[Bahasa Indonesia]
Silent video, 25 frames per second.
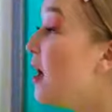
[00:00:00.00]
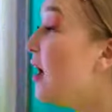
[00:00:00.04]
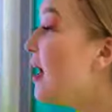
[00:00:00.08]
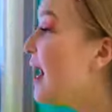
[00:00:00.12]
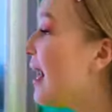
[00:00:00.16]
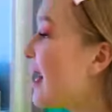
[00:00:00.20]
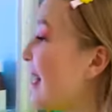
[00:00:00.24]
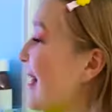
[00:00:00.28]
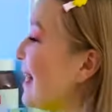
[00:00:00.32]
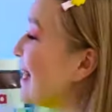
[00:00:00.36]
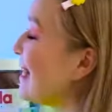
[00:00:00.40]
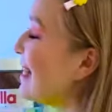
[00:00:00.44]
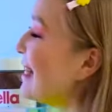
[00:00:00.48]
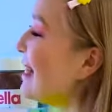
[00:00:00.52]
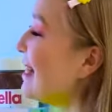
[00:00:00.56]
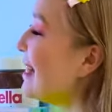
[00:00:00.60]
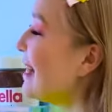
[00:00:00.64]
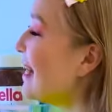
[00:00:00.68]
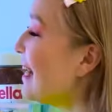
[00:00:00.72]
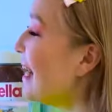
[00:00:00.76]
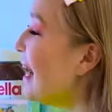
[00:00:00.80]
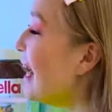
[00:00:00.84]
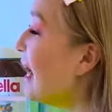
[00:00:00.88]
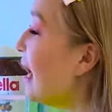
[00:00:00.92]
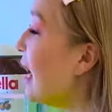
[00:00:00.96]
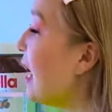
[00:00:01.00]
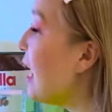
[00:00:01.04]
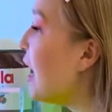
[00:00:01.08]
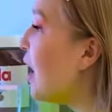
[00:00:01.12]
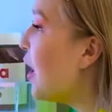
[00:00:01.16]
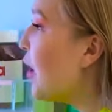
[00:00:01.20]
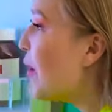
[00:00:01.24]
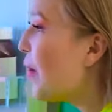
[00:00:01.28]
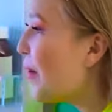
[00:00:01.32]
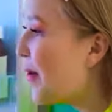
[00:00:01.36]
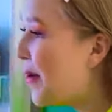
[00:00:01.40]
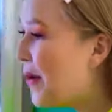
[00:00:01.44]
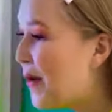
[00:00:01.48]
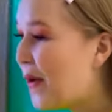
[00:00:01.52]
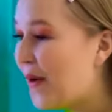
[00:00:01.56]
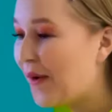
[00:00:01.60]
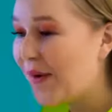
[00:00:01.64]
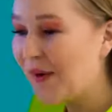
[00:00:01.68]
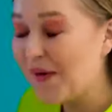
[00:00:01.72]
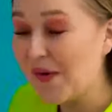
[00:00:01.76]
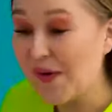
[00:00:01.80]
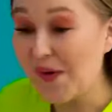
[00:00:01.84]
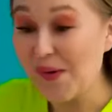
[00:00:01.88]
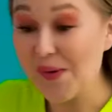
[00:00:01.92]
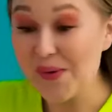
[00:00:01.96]
dari kulkas. Saatnya
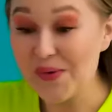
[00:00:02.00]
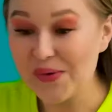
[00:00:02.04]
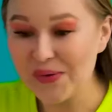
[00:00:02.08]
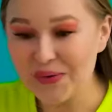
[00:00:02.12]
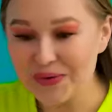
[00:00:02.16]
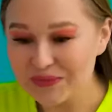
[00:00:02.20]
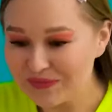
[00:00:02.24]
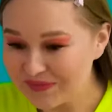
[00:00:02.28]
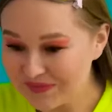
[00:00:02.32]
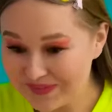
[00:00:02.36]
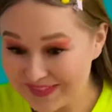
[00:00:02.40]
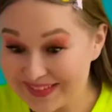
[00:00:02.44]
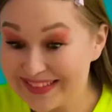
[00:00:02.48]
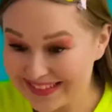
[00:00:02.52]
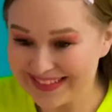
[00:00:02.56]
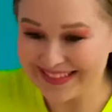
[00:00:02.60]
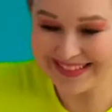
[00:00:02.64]
dia diambil.